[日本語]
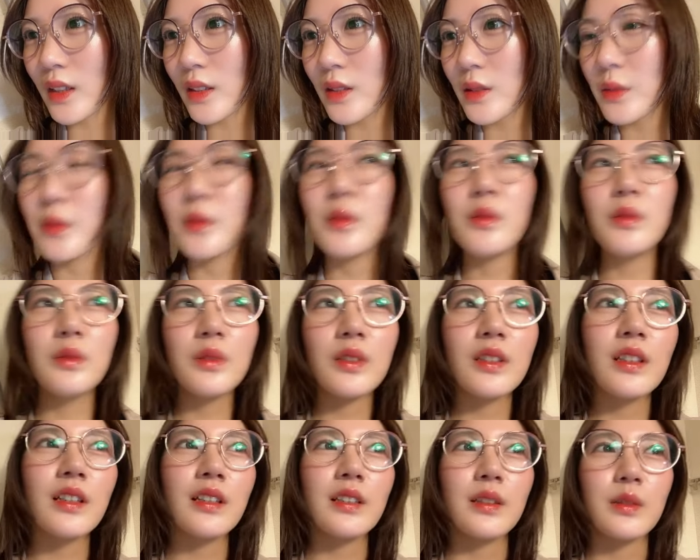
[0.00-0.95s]
そう今
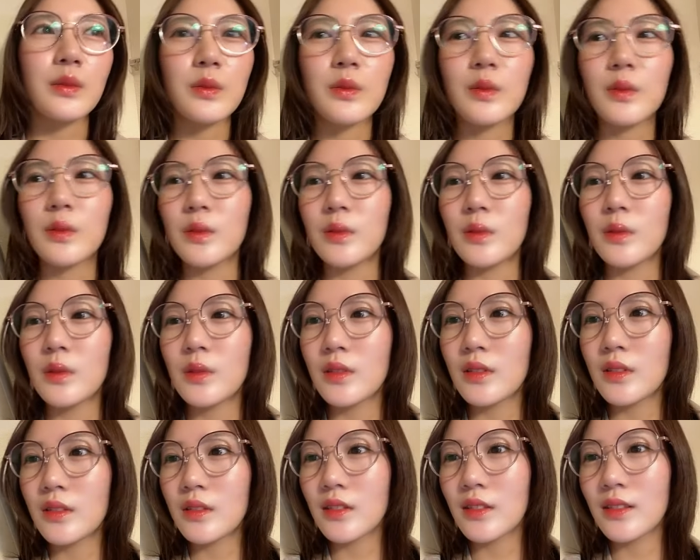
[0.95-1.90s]
回の
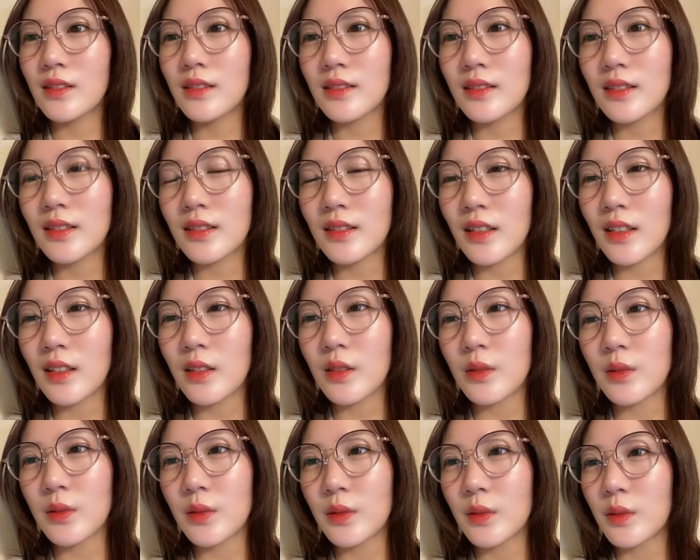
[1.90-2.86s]
あ
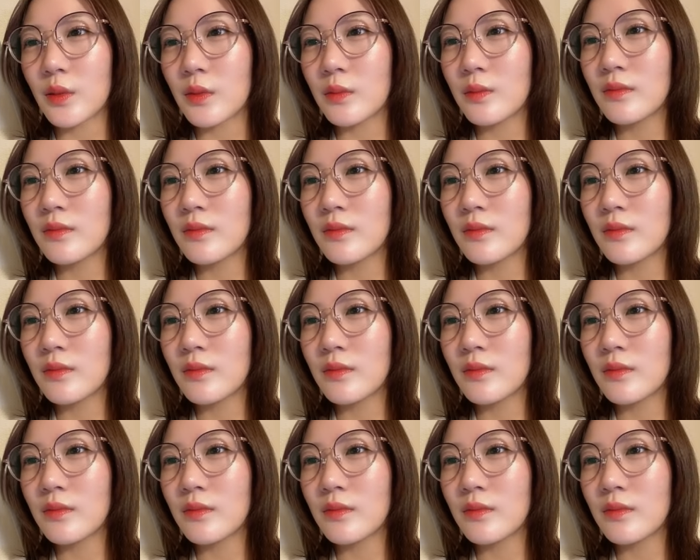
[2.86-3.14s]
の